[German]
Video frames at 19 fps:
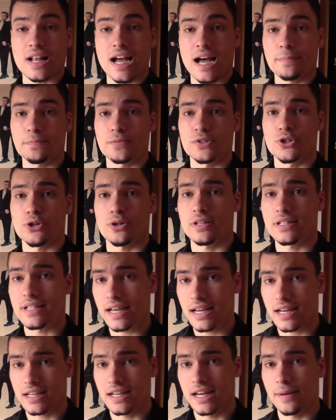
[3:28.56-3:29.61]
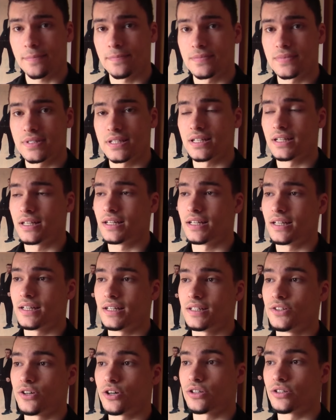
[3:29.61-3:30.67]
habt einen schönen Tag, habt
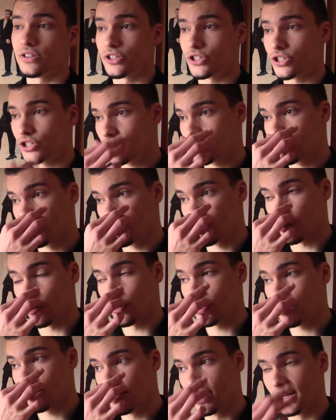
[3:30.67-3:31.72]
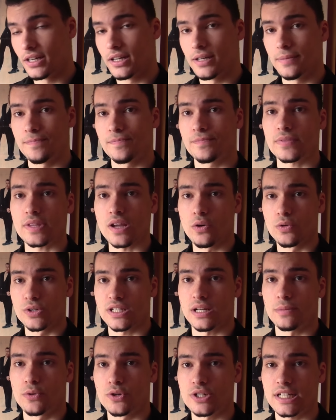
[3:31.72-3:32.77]
äh, noch eine, einen schönen ähm,
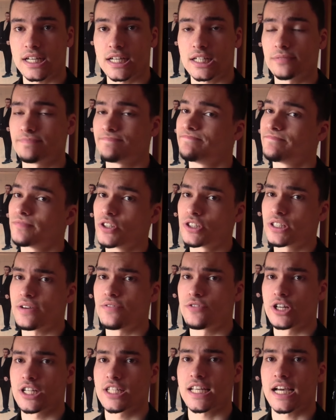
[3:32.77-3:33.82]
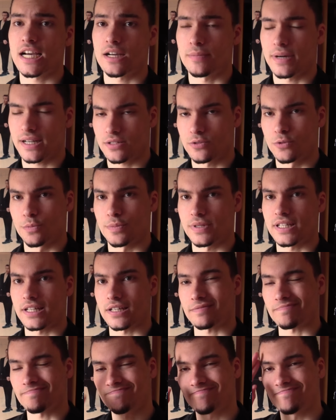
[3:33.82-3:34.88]
Ostermontag und dann würde ich sagen, macht's gut, bis
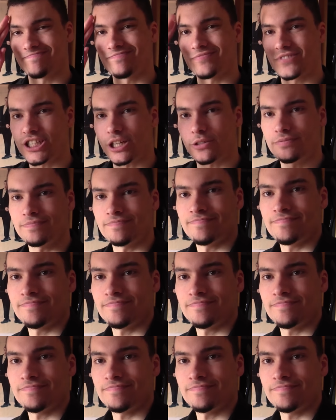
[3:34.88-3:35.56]
dann. Ciao.